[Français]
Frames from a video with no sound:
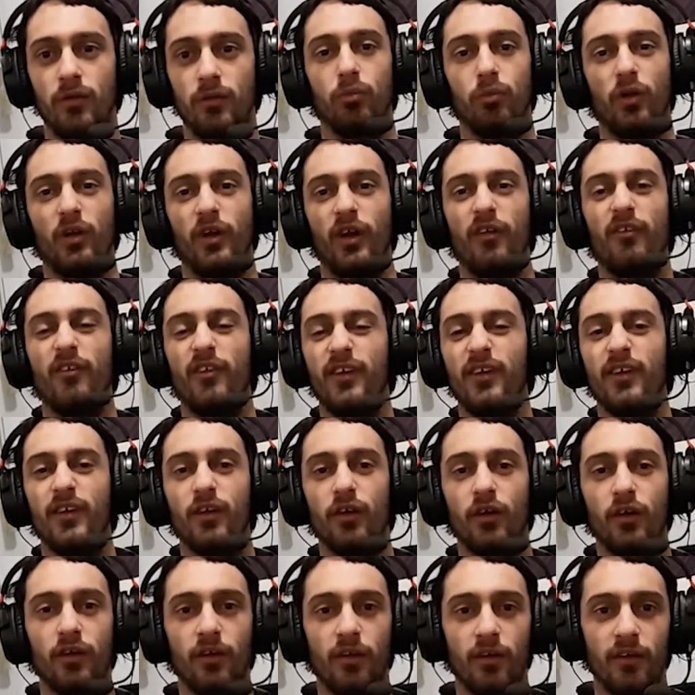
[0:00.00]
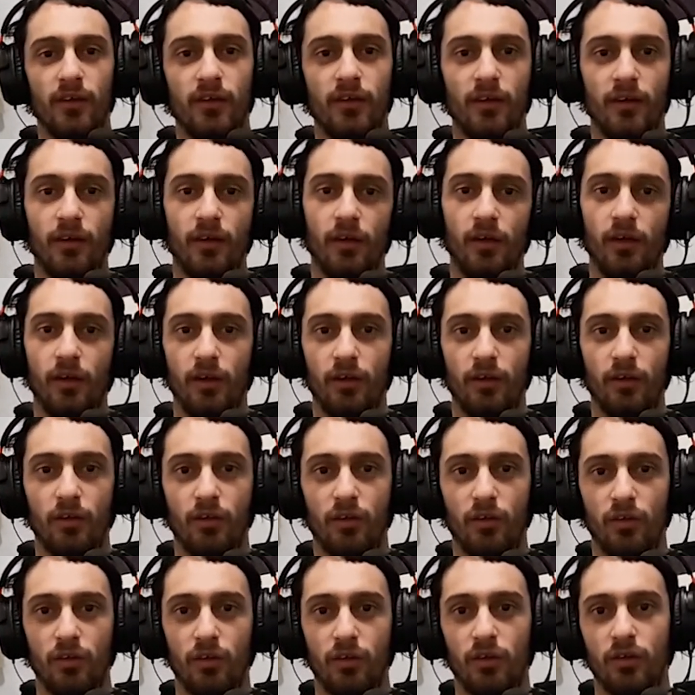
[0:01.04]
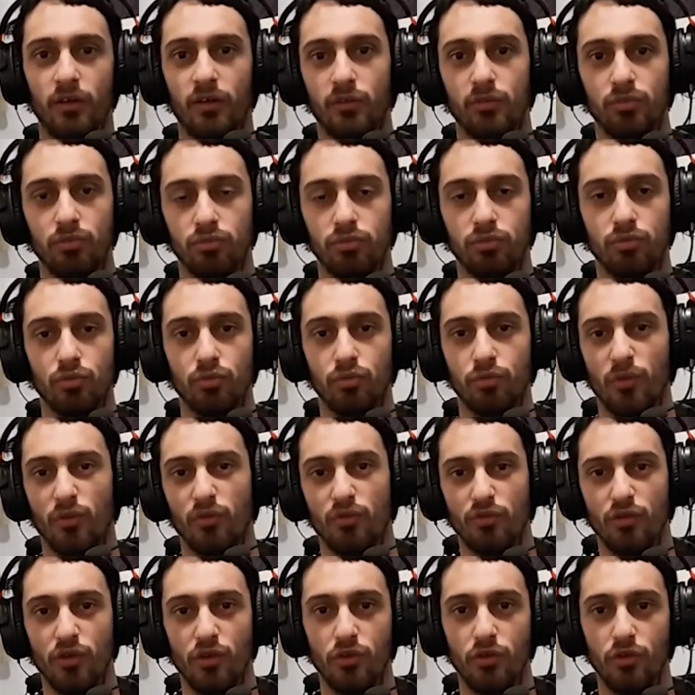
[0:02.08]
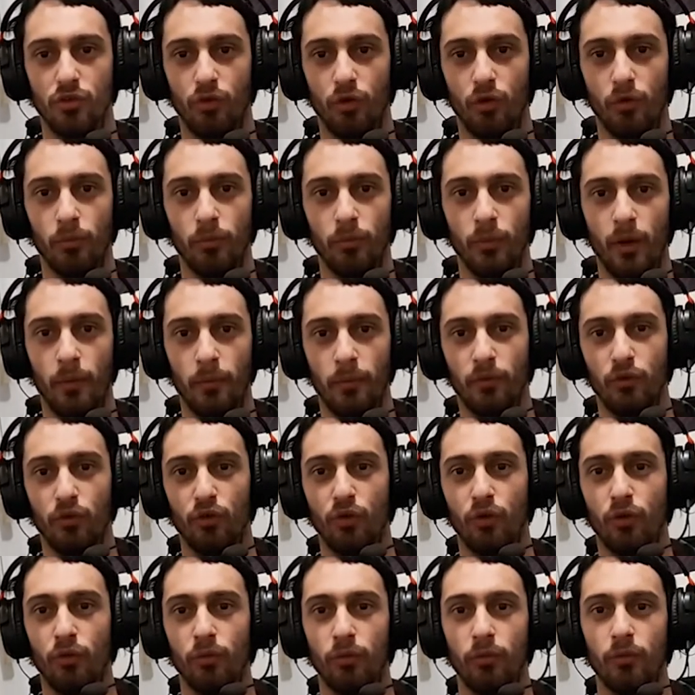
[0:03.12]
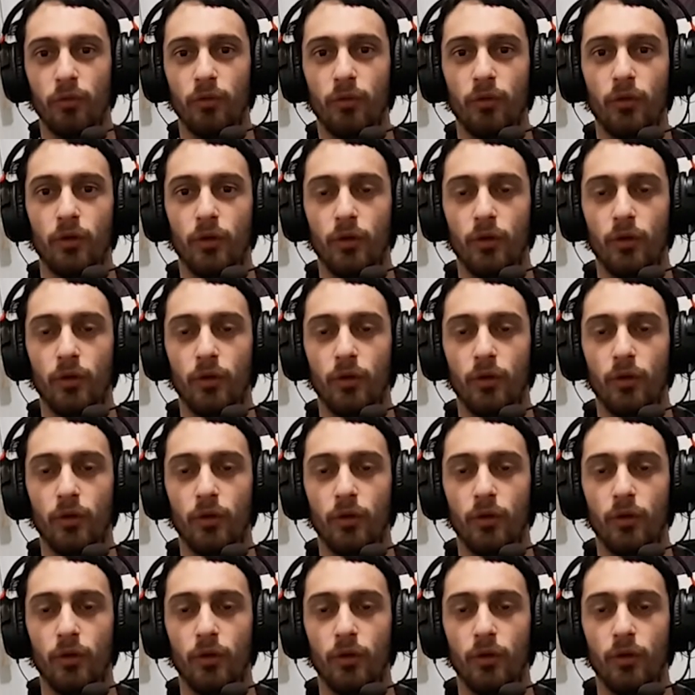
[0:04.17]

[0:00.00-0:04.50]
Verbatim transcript: Ben, j'avais dit que c'est... que, je, m'en foutais du nom. Après ça, euh,